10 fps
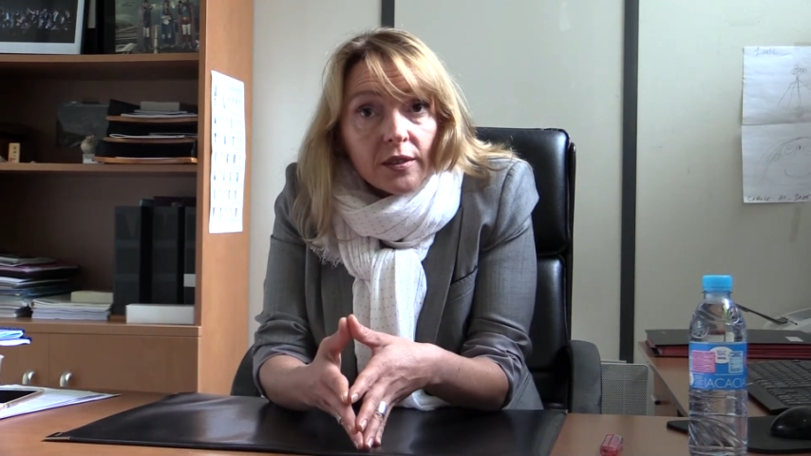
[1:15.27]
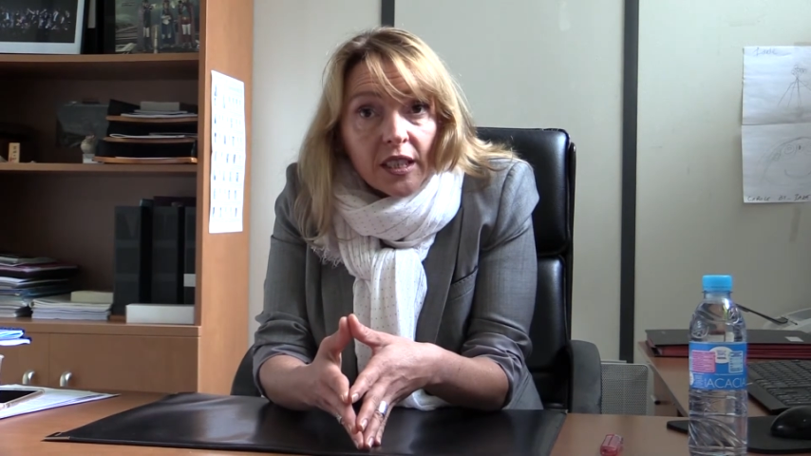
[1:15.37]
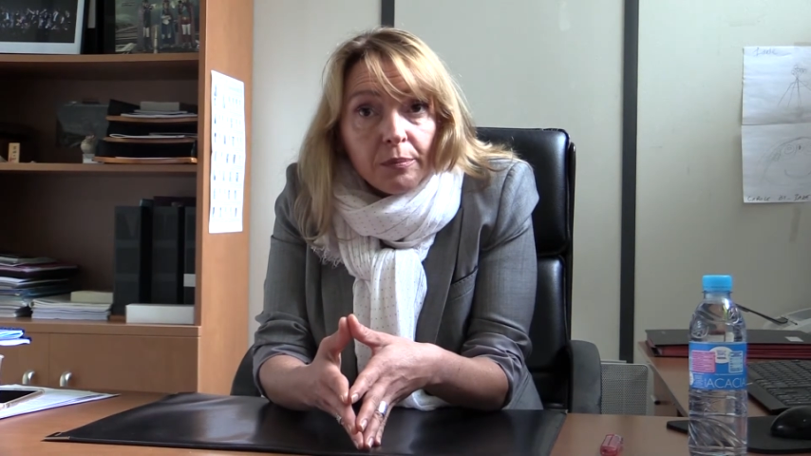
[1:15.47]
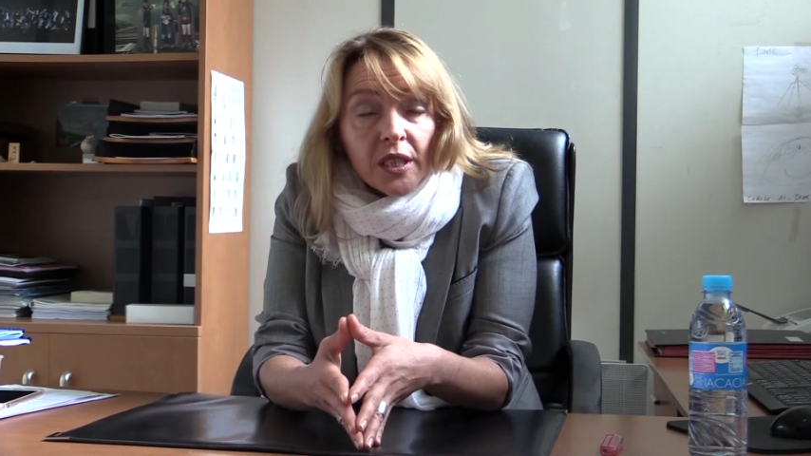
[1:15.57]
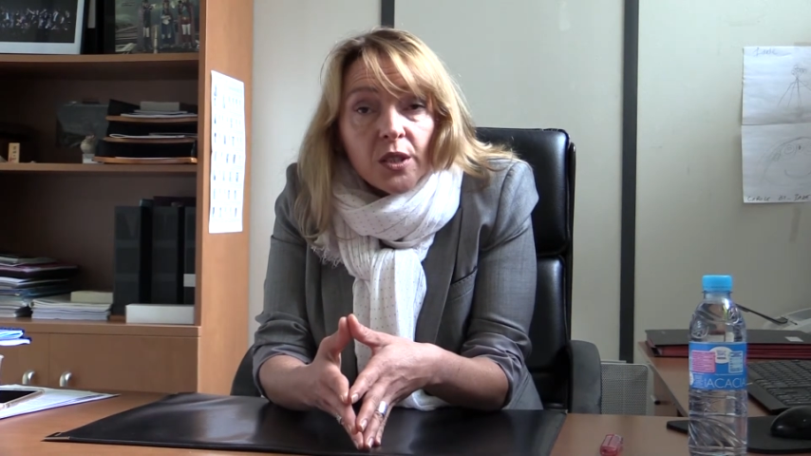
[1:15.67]

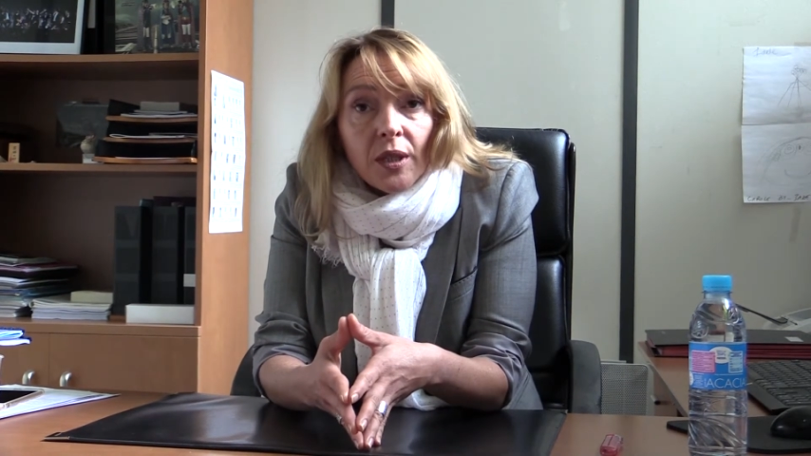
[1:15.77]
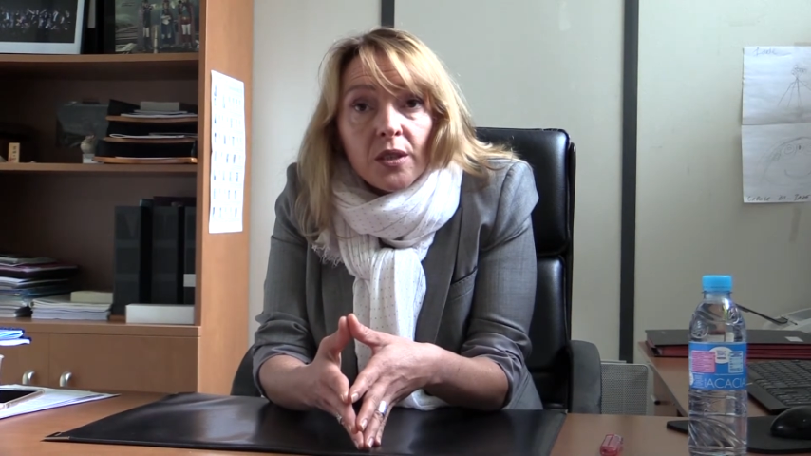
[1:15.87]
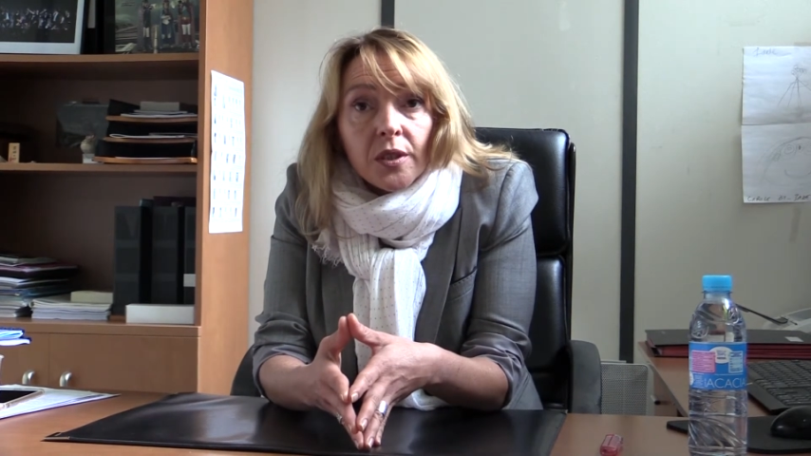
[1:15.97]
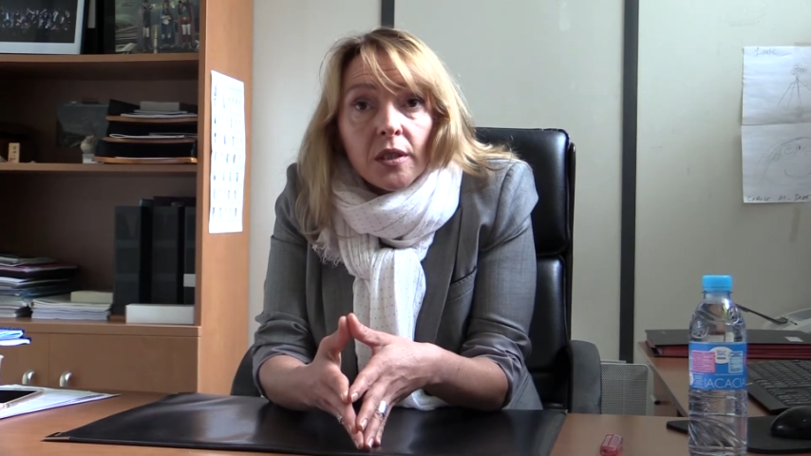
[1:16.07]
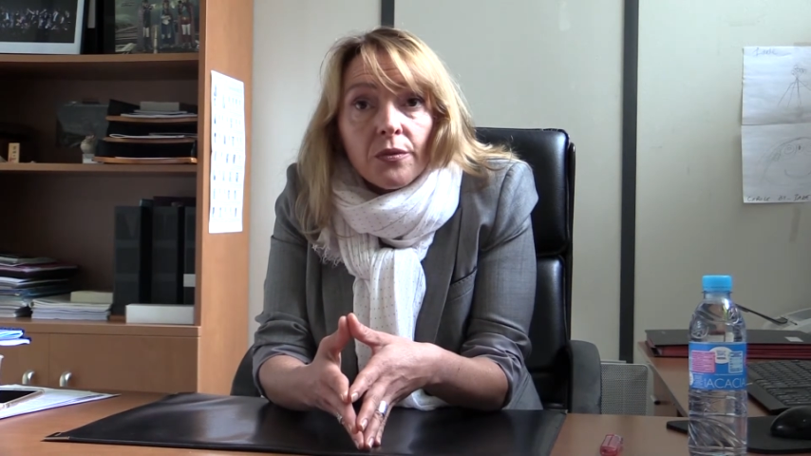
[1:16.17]
d'adaptation de la
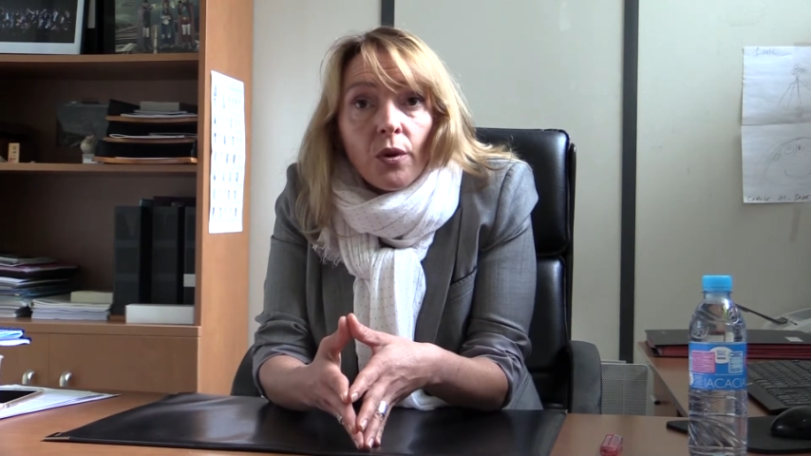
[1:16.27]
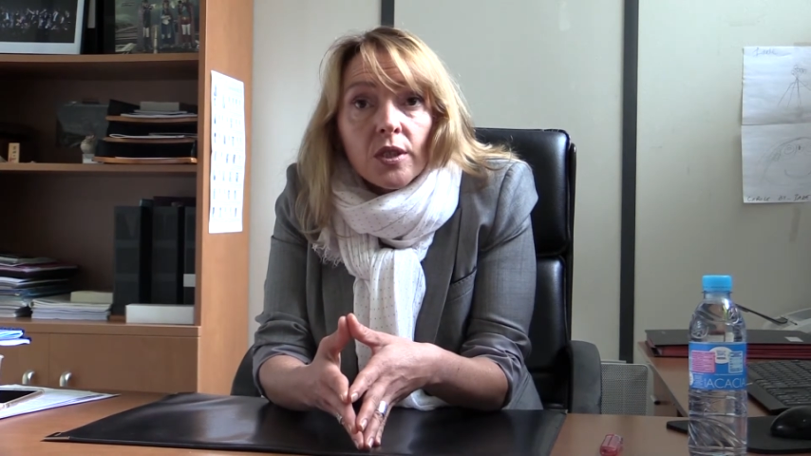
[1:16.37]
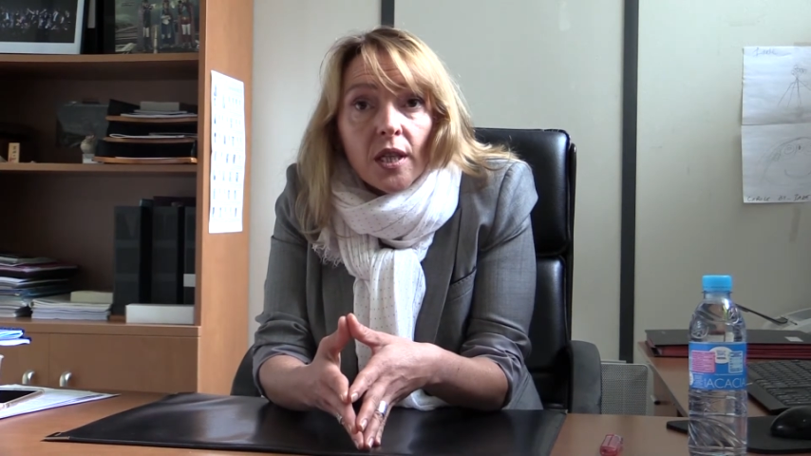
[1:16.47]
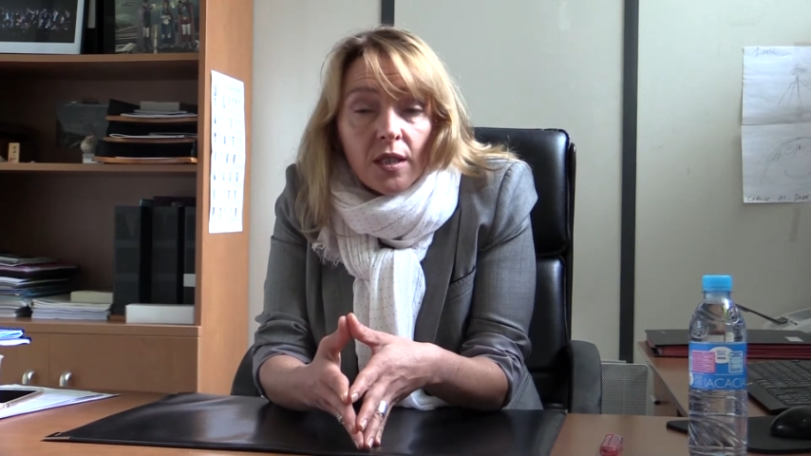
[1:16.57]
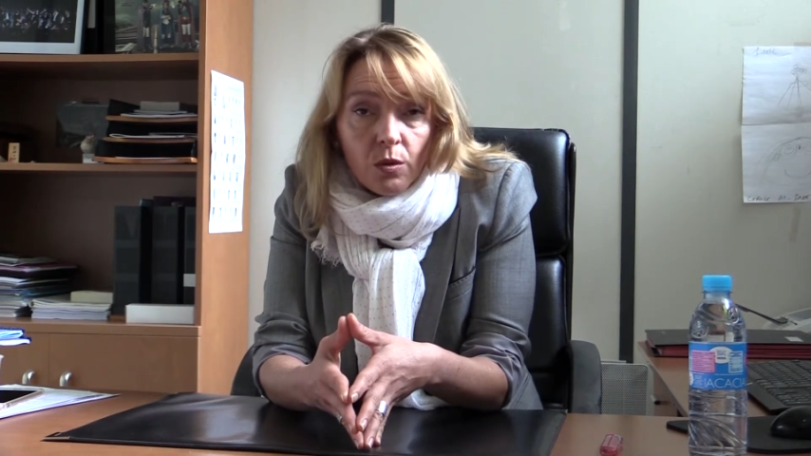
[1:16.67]
société
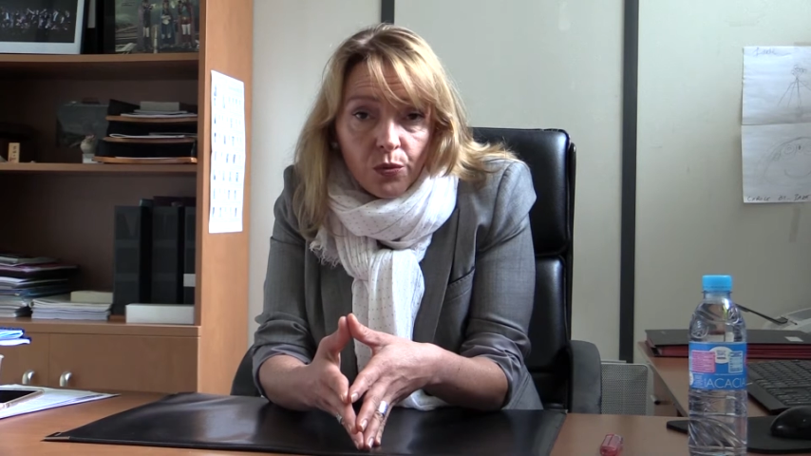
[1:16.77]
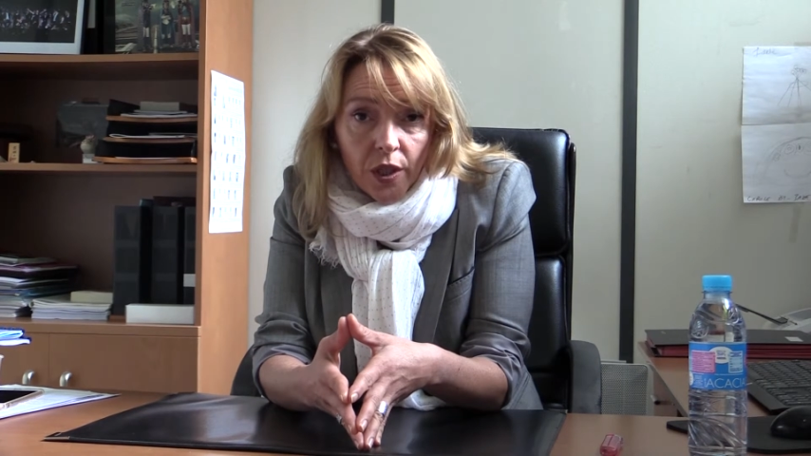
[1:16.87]
française à son